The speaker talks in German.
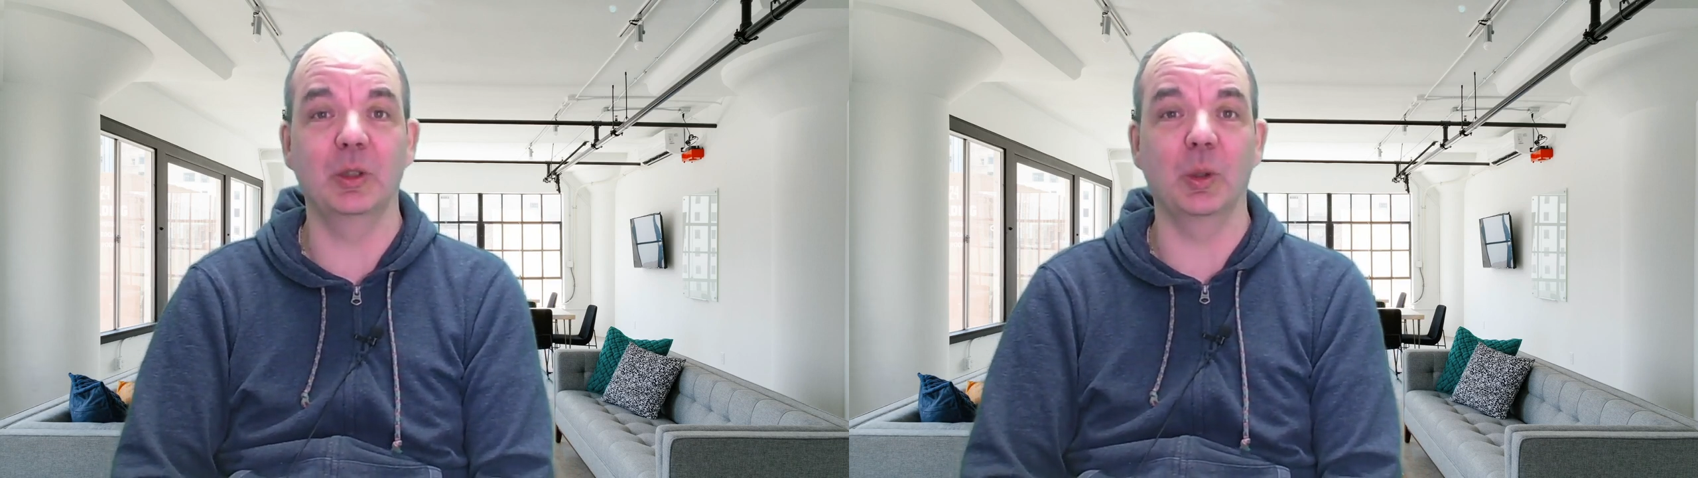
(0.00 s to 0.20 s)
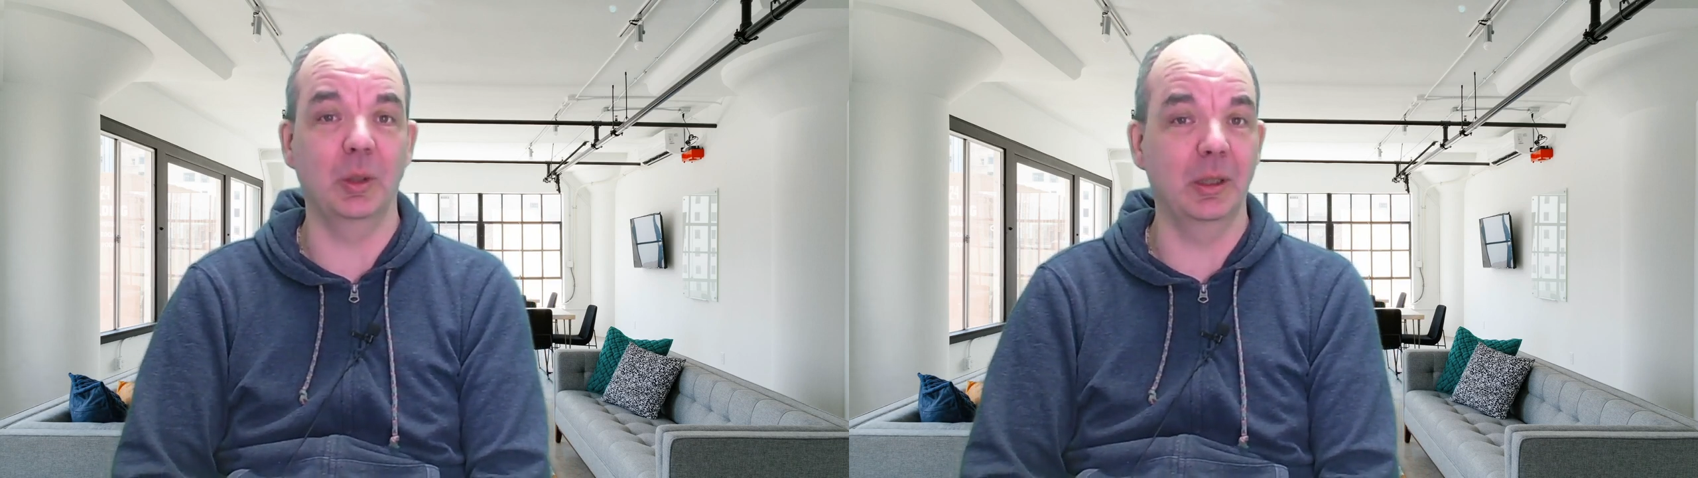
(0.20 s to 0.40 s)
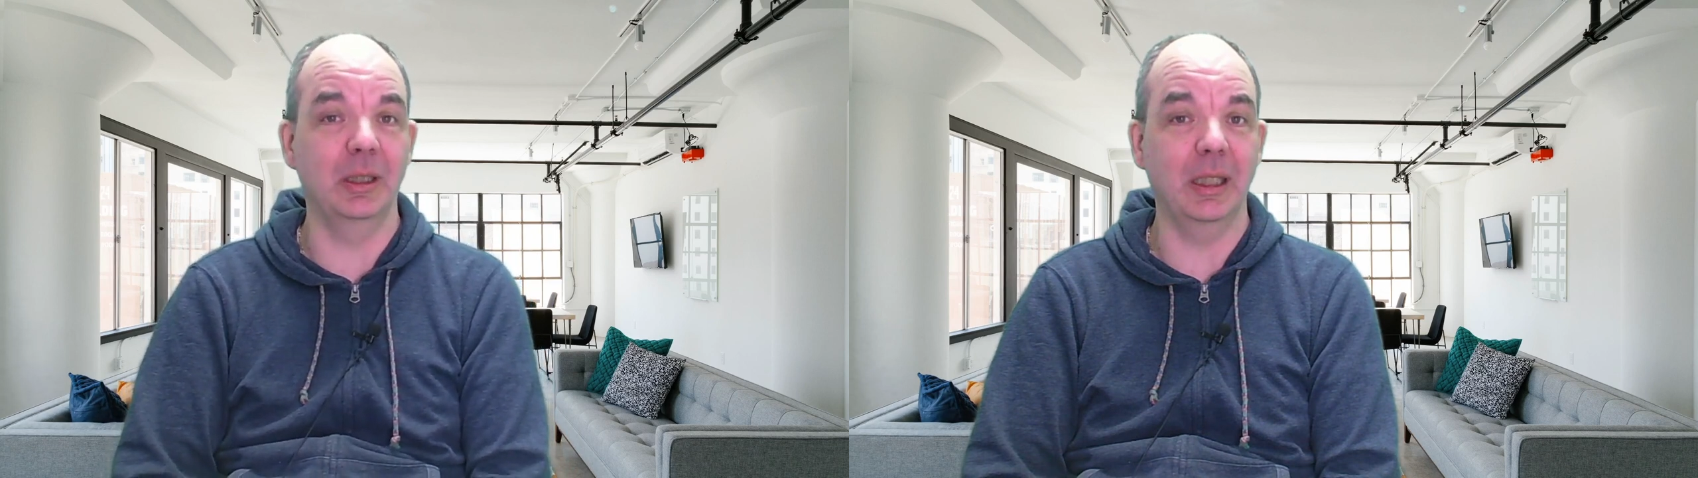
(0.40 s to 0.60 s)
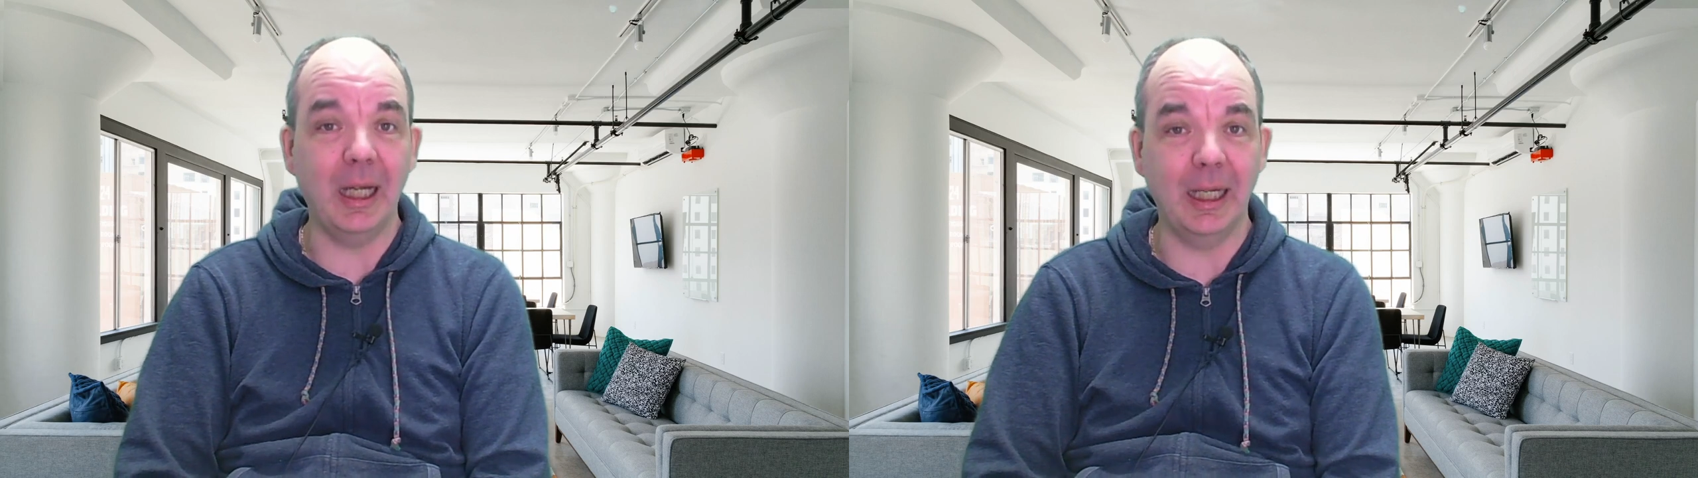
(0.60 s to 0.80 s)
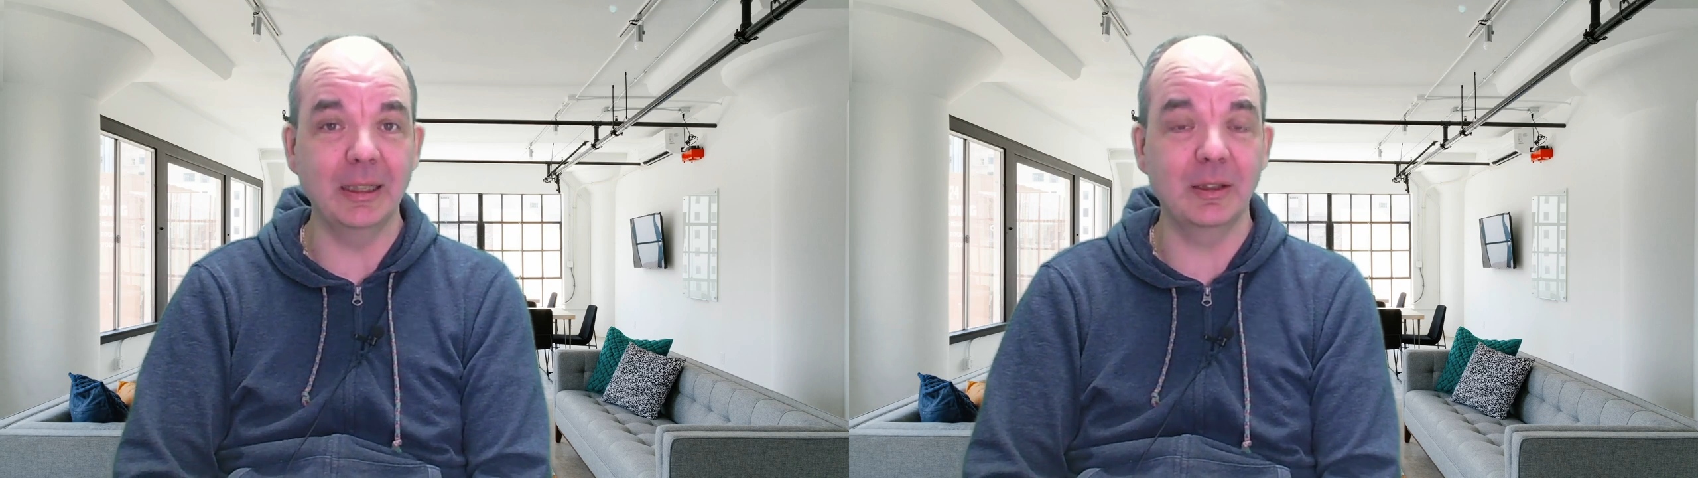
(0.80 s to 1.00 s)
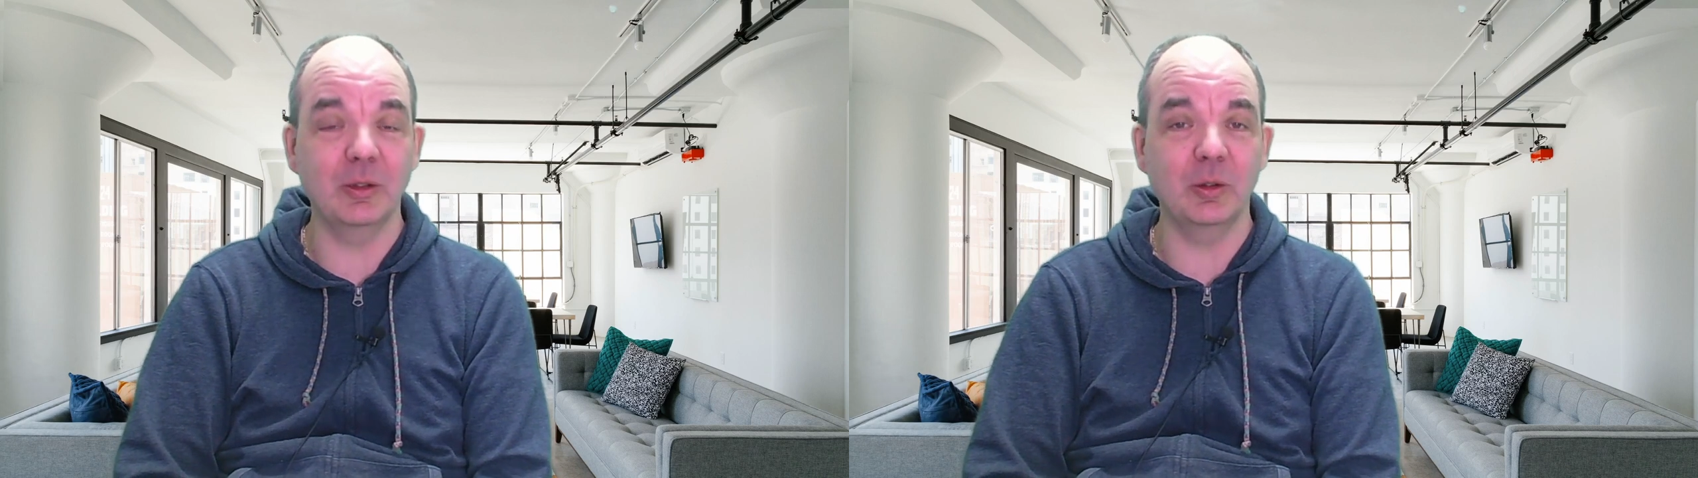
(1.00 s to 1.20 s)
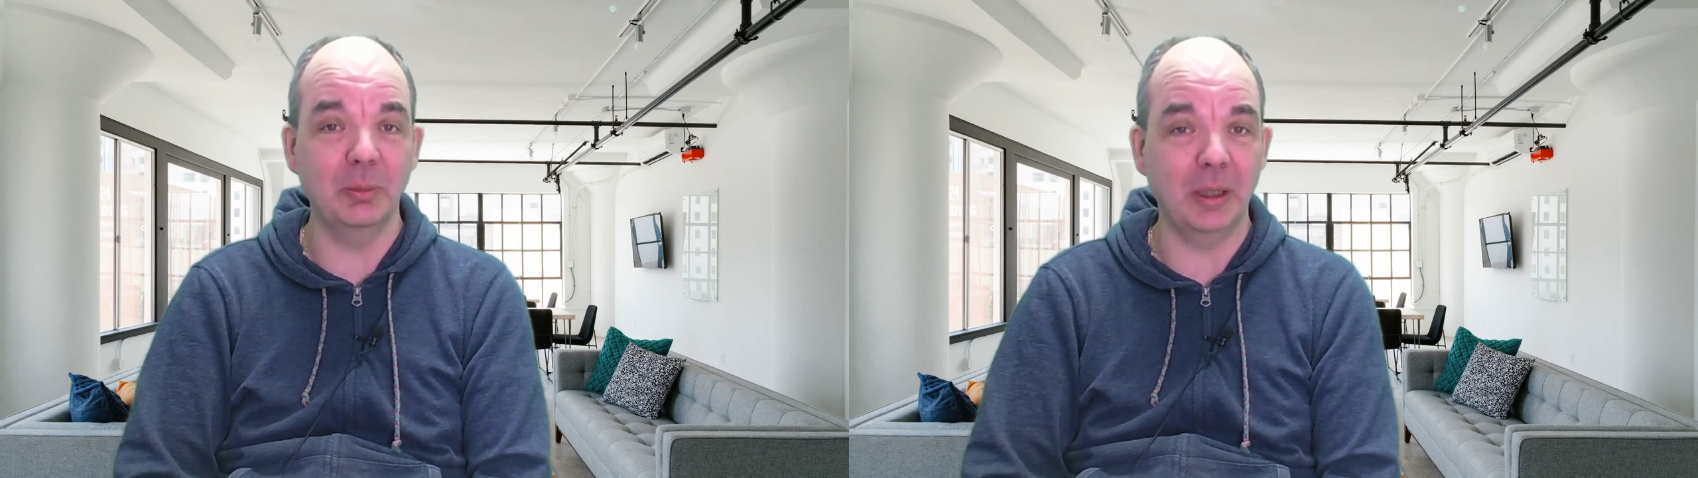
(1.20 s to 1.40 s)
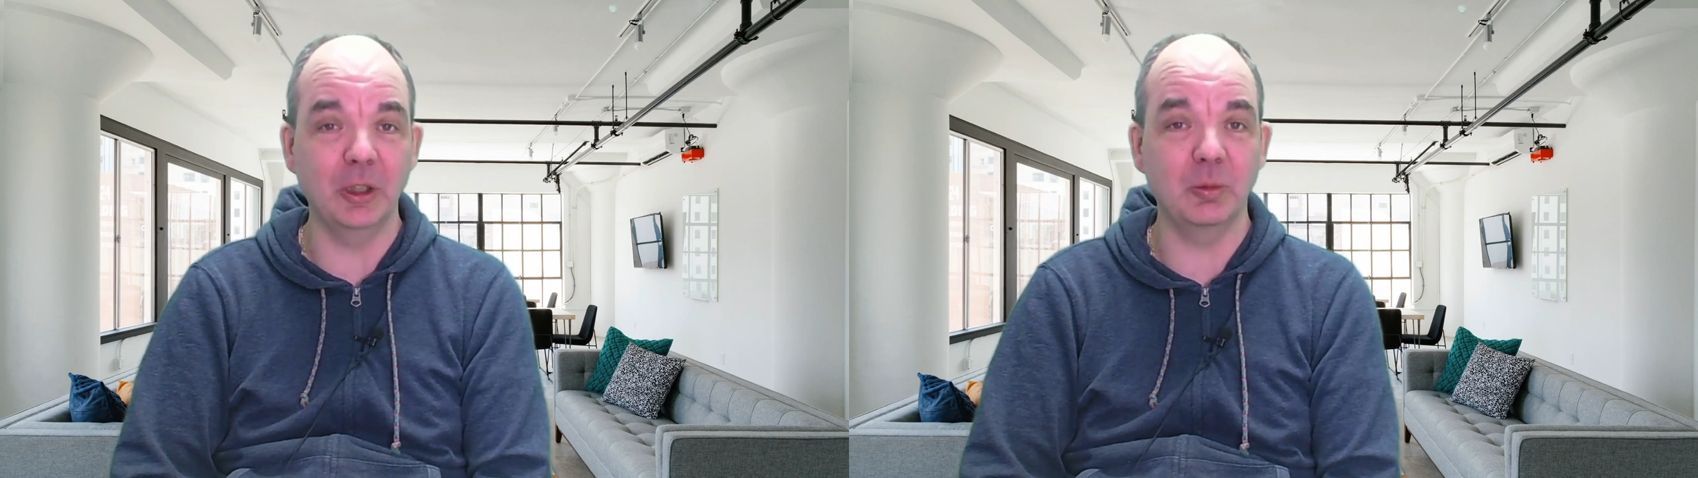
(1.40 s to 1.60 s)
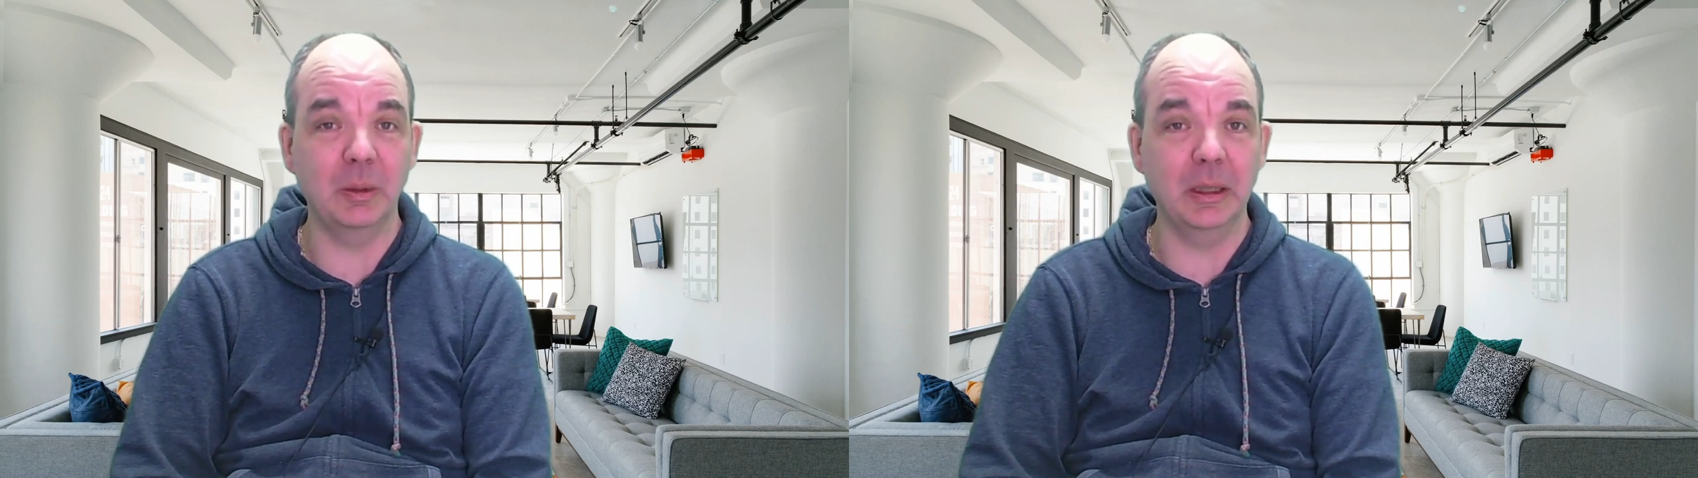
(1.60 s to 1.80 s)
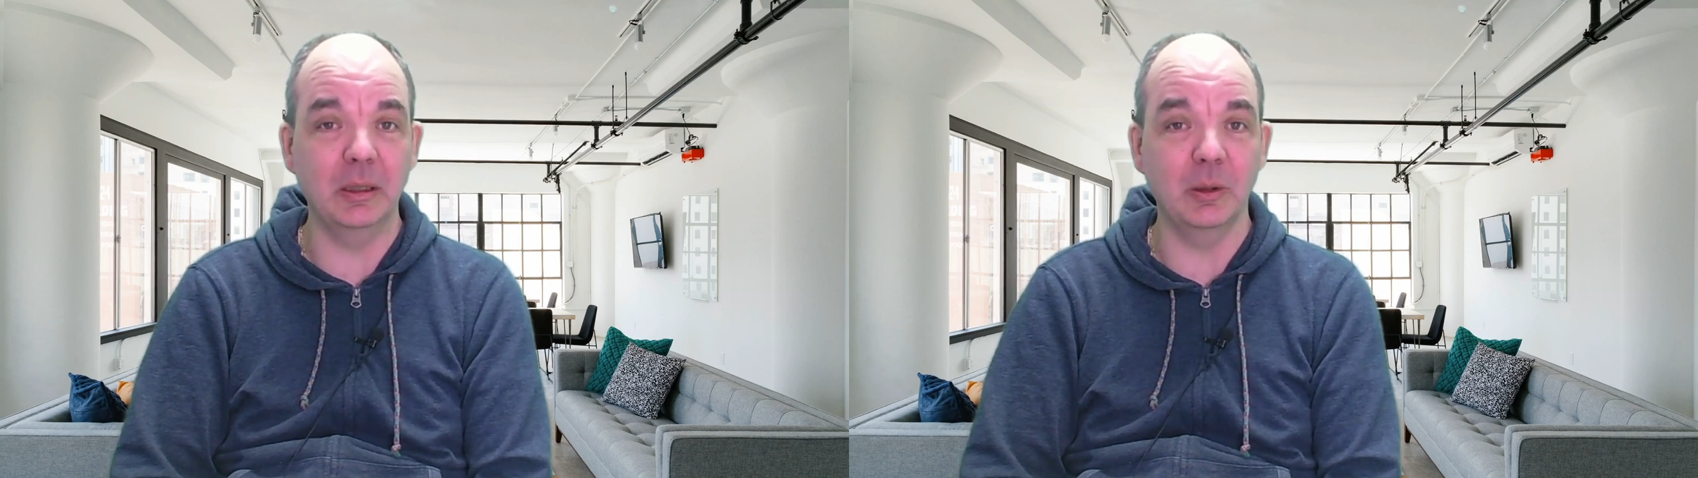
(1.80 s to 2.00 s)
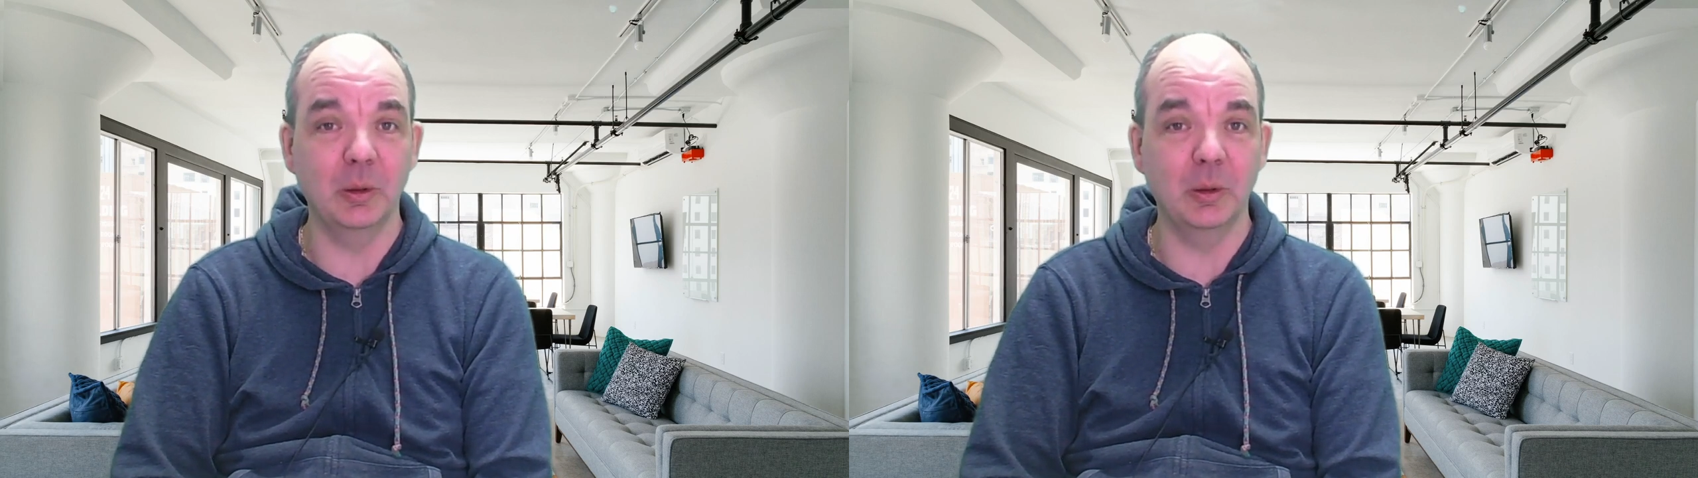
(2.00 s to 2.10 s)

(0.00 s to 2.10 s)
Ich drücke die 1 zum Beispiel,